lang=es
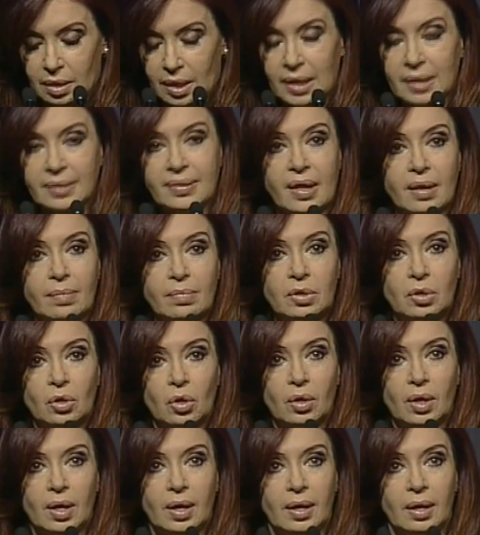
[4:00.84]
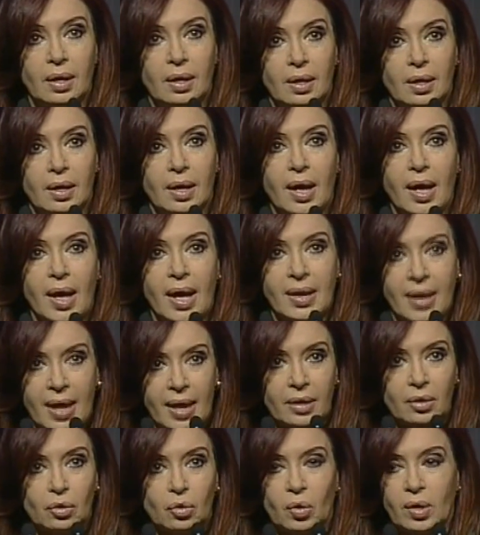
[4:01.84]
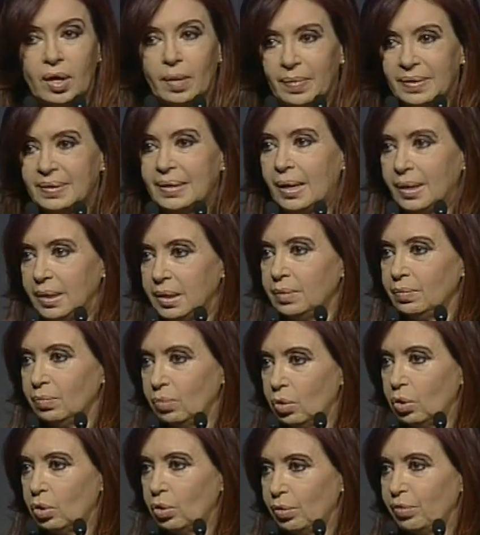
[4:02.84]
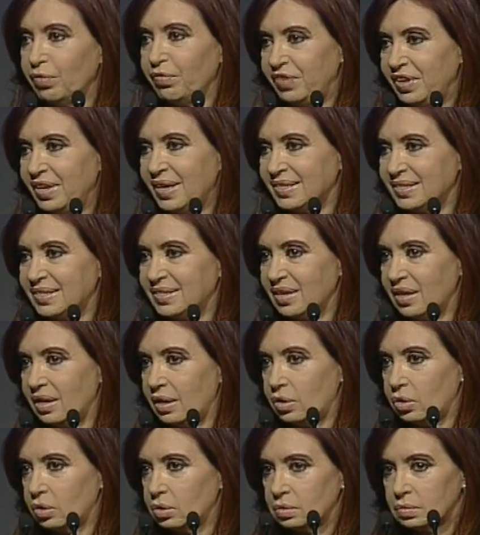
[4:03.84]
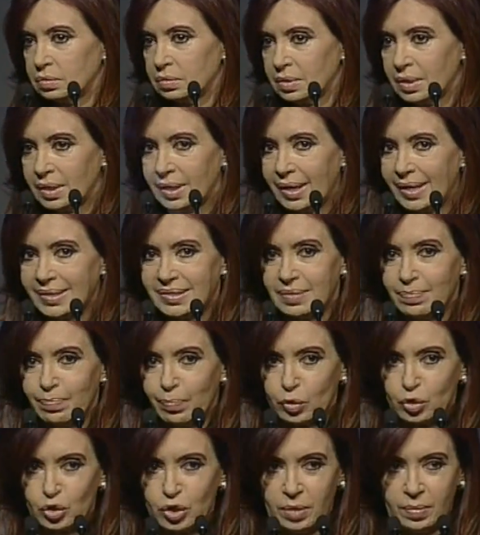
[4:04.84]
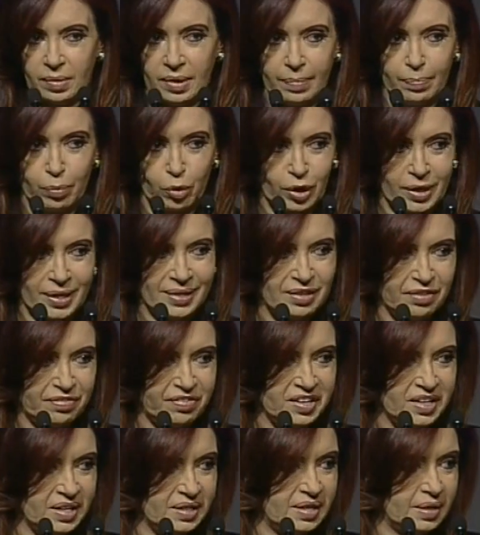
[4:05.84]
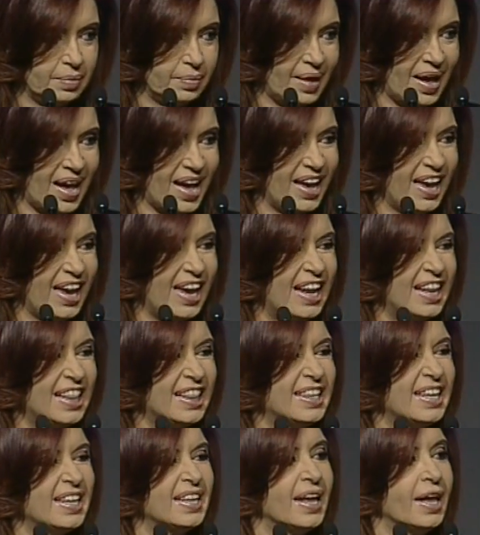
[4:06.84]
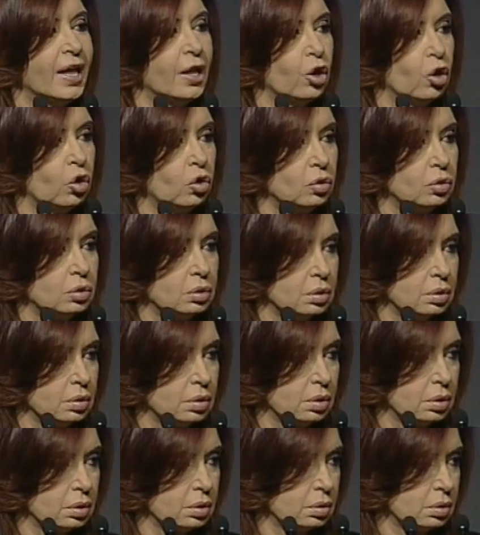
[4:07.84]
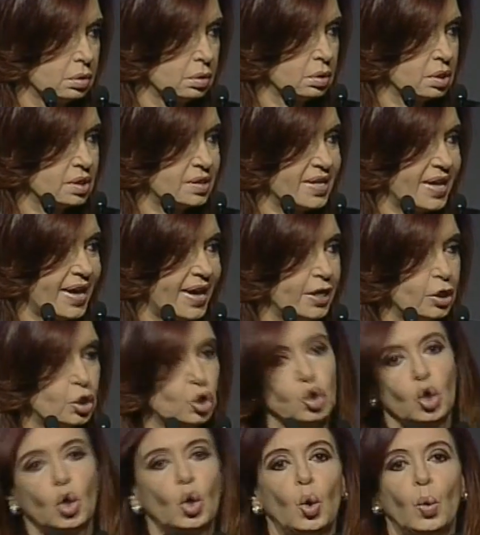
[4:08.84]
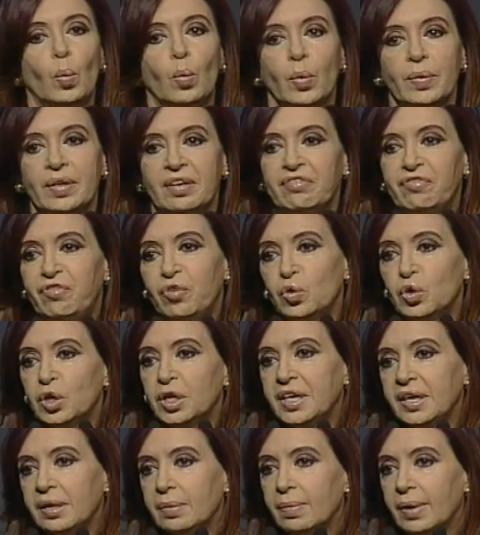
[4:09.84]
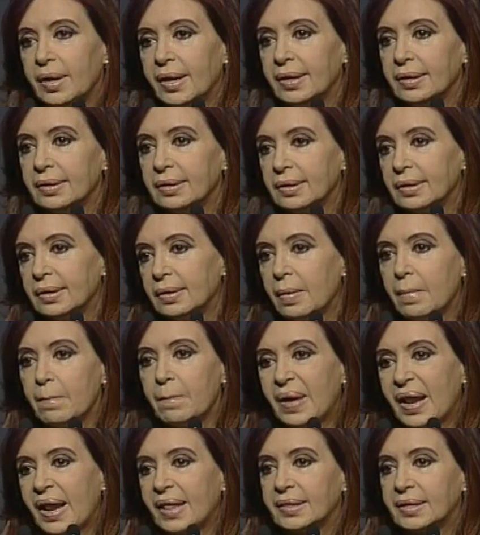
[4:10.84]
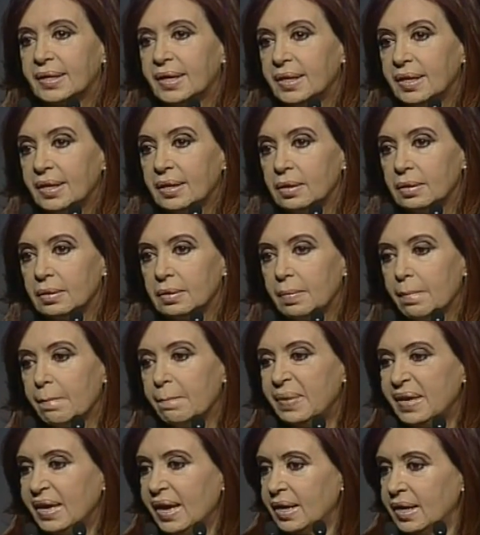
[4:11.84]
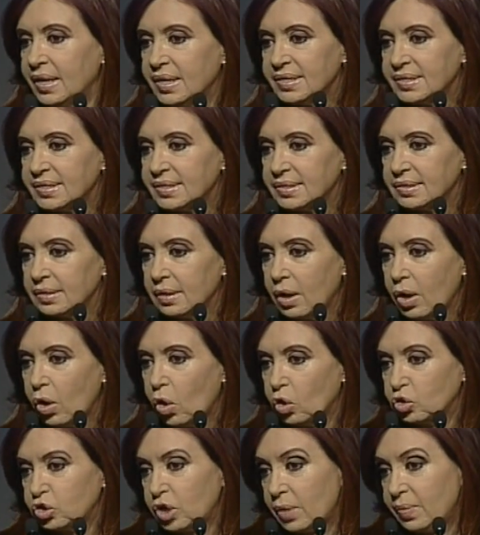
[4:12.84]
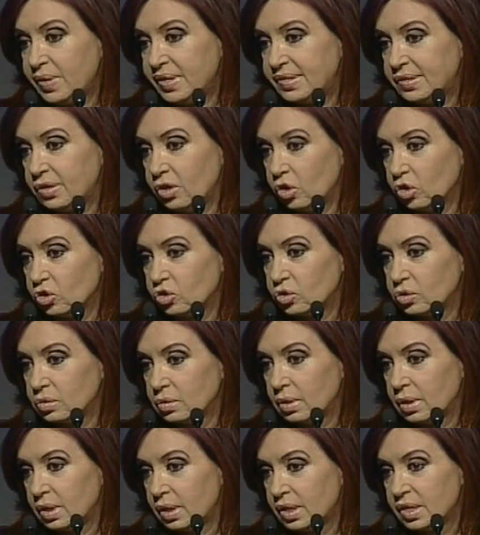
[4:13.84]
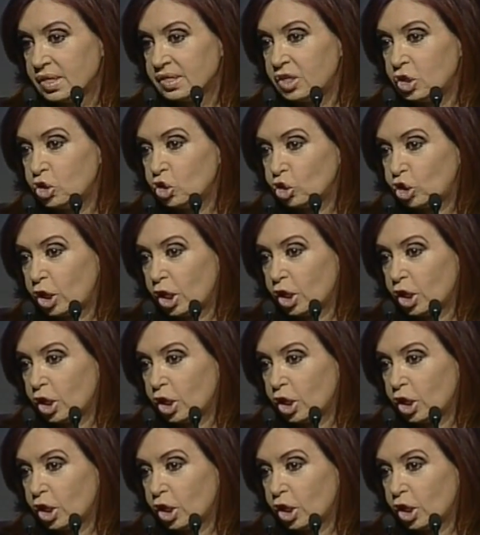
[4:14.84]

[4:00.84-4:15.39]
el término de anarcocapitalismo financiero. Es imposible porque en definitiva el dinero se ha hecho como bien fungible para adquirir bienes o servicios. Si yo